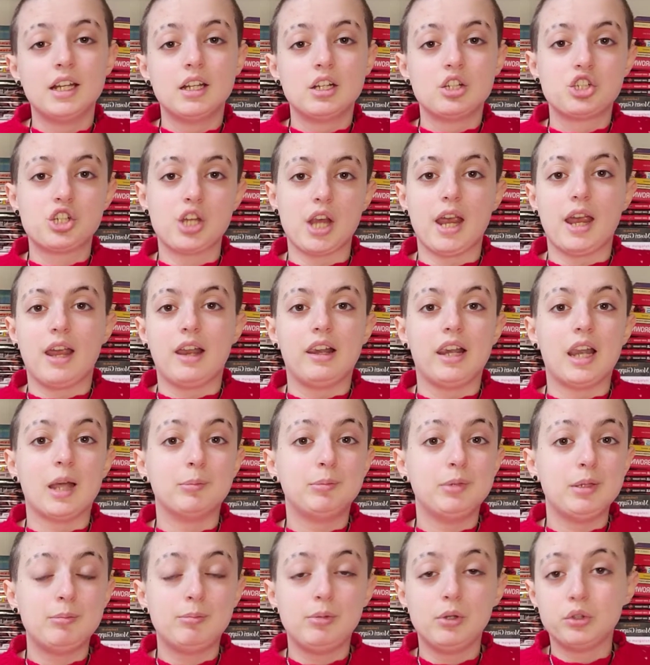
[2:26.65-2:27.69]
c'è la
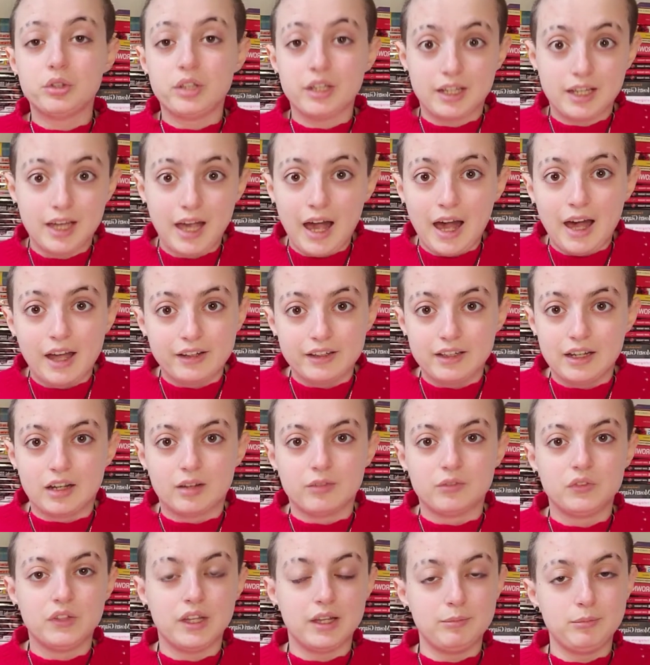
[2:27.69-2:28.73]
bibliotecaria
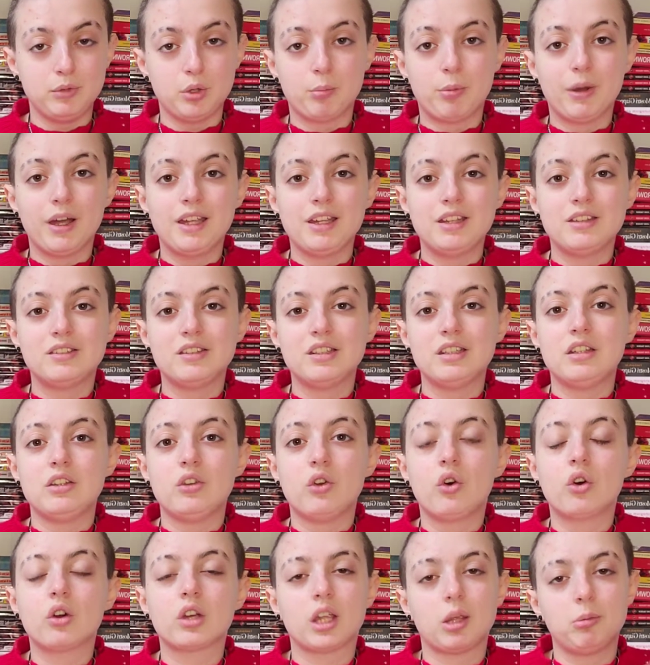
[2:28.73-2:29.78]
del mio
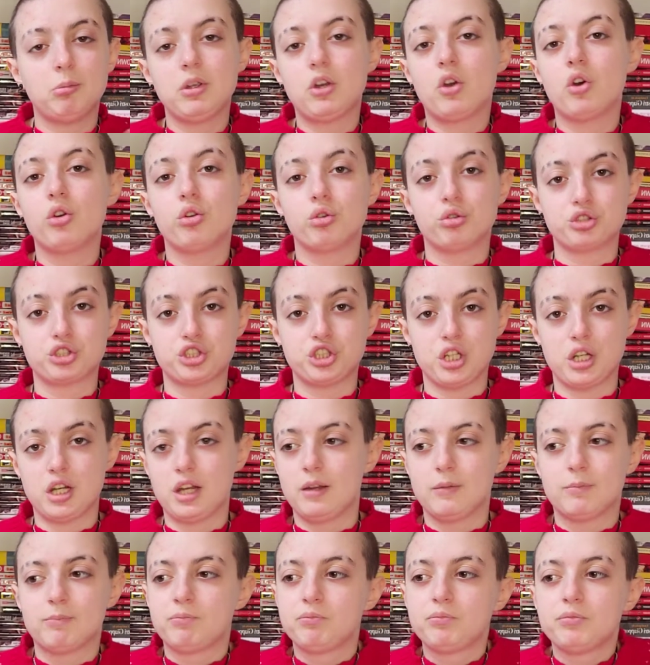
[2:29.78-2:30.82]
paesino che mi
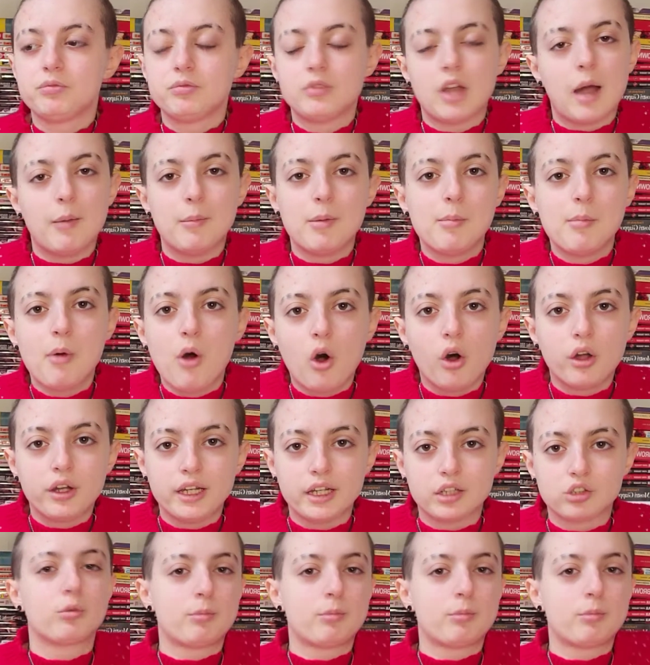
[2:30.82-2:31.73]
conosce a memoria.